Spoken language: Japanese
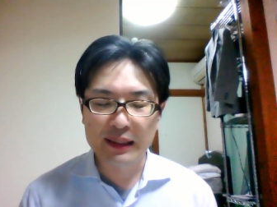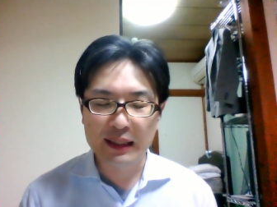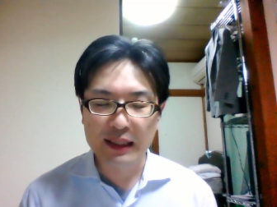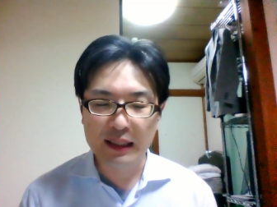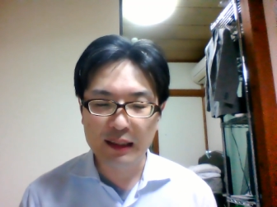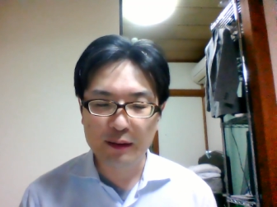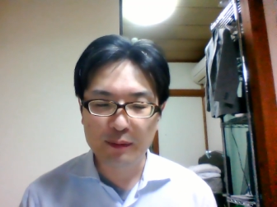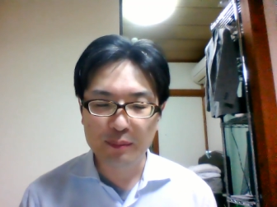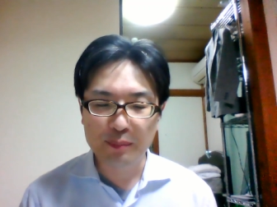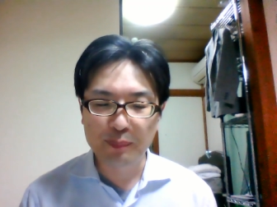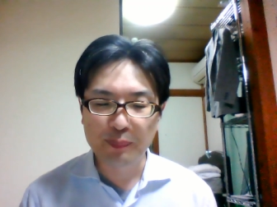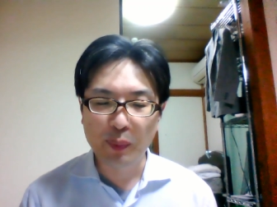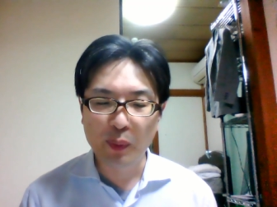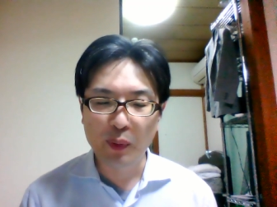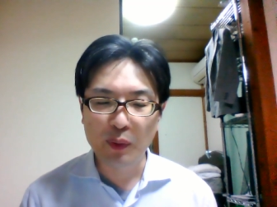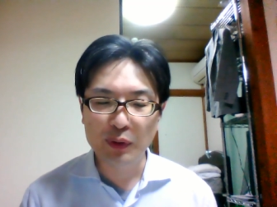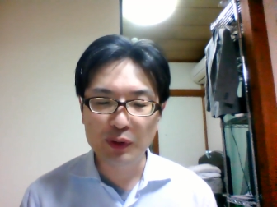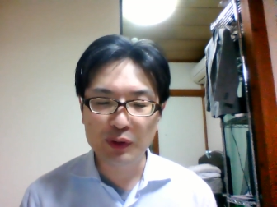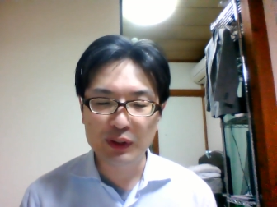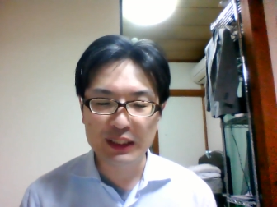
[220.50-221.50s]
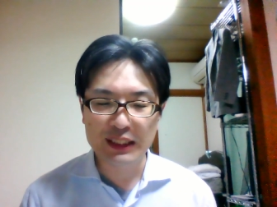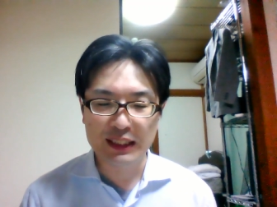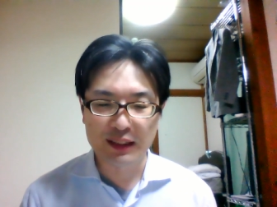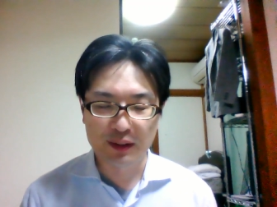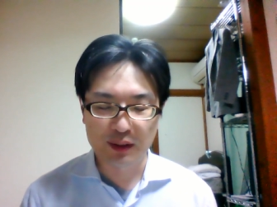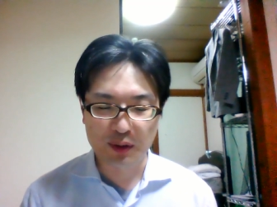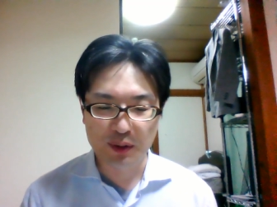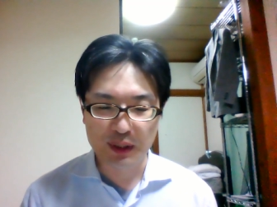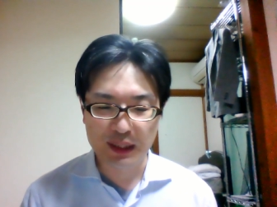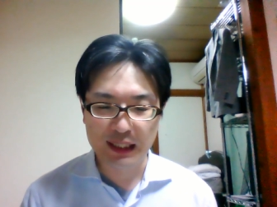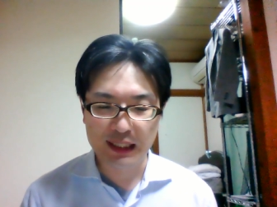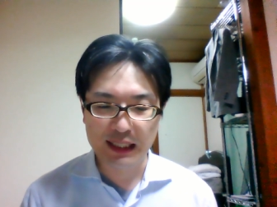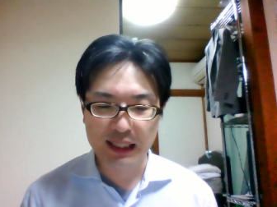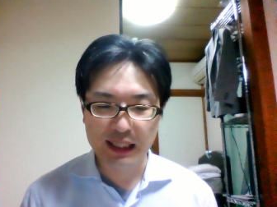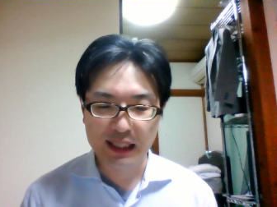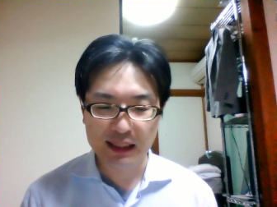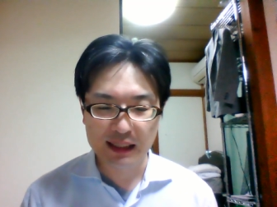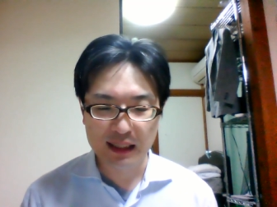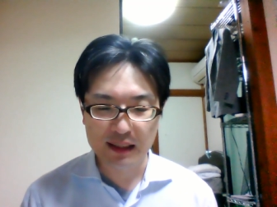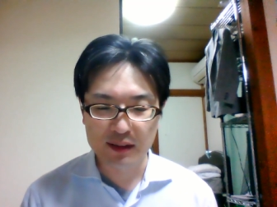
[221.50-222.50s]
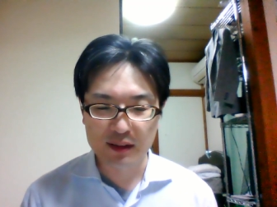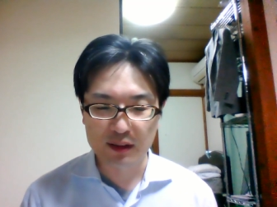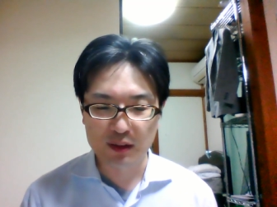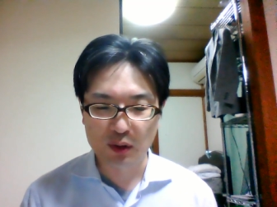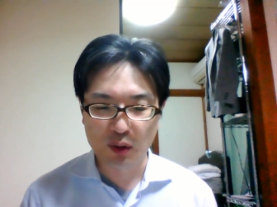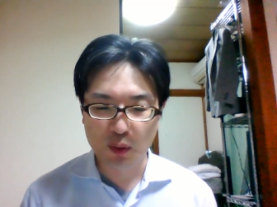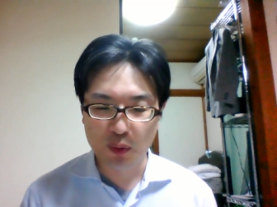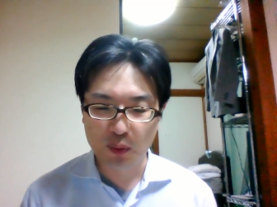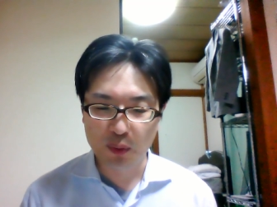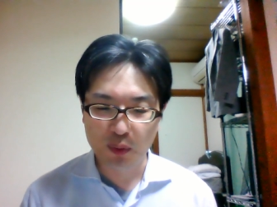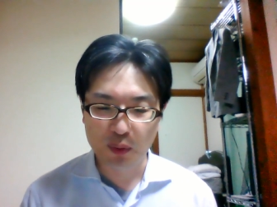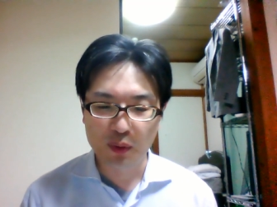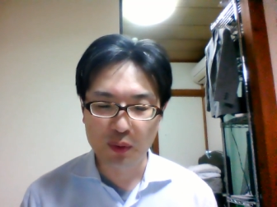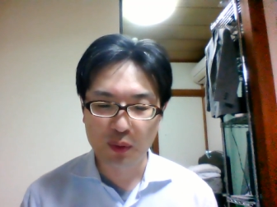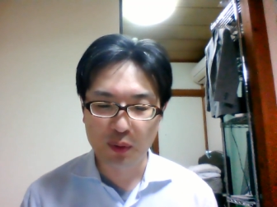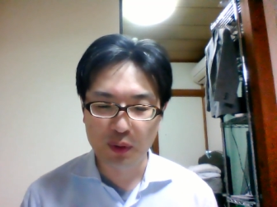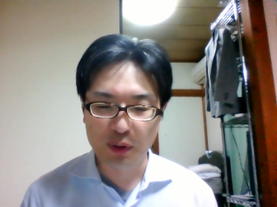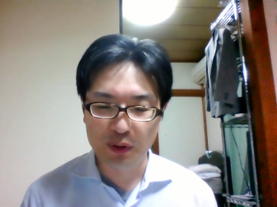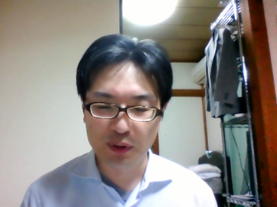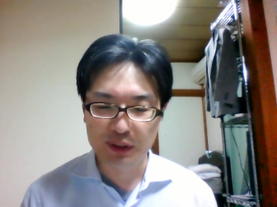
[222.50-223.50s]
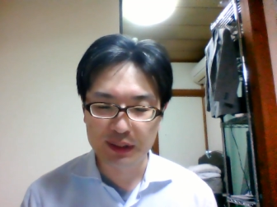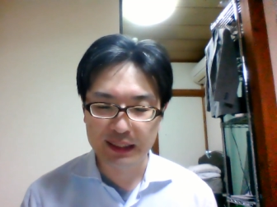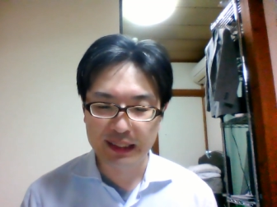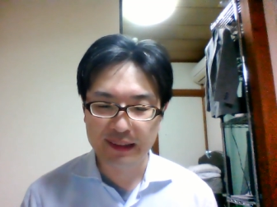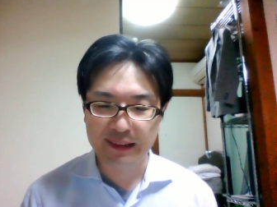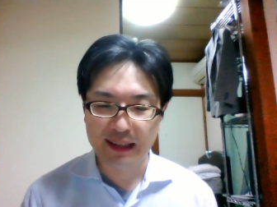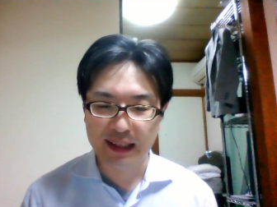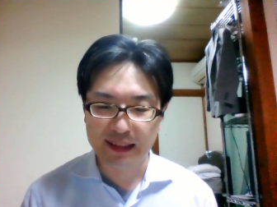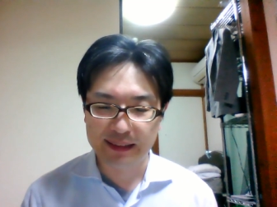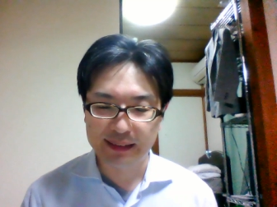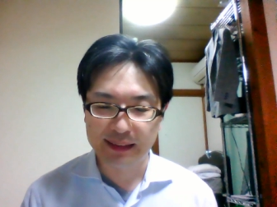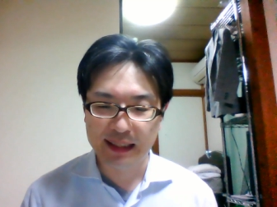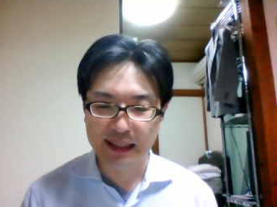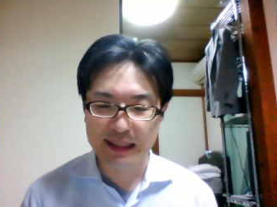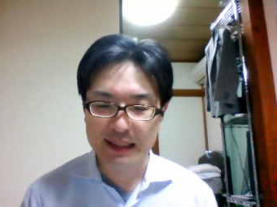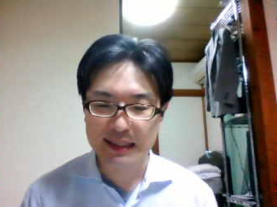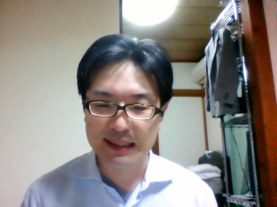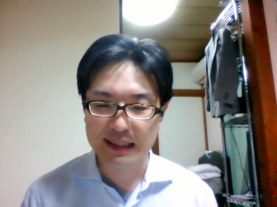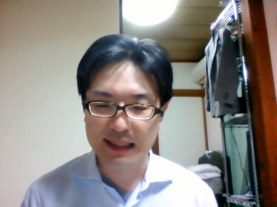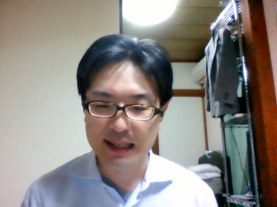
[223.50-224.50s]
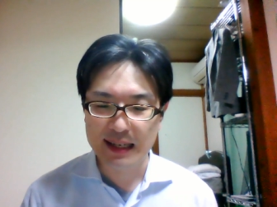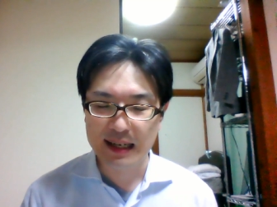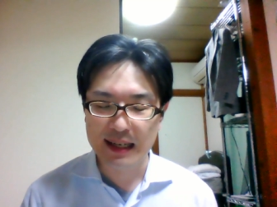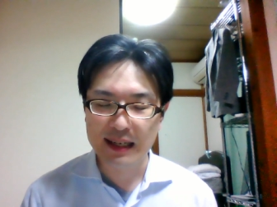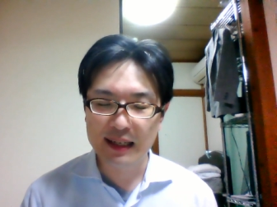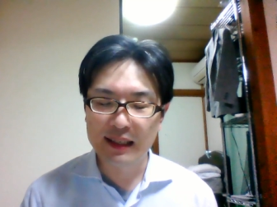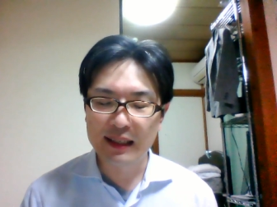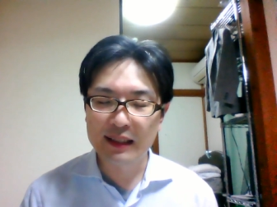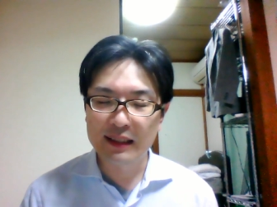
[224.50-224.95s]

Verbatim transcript: 近傍類地の取引価格等を考慮して算定した